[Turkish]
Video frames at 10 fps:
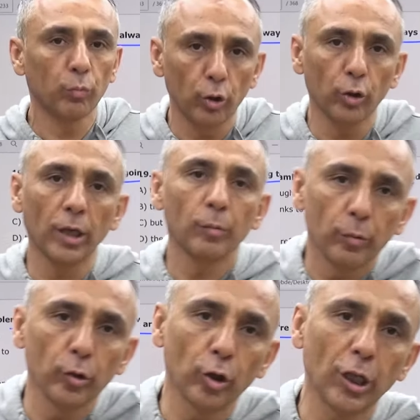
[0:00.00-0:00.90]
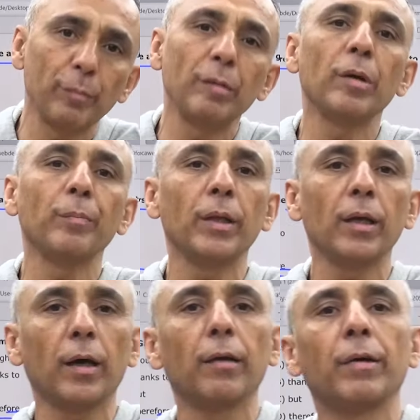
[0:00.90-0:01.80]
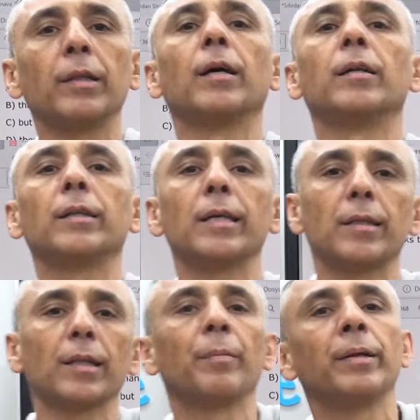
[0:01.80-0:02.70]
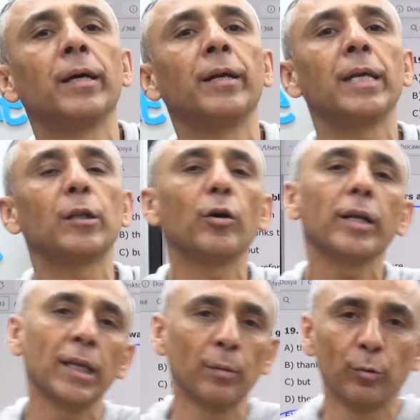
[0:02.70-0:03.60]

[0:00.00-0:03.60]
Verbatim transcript: Buluyorlar mı? Buluyorlar. Bilmem ne hayvanlarını destekleme derneği diyorlar. Yine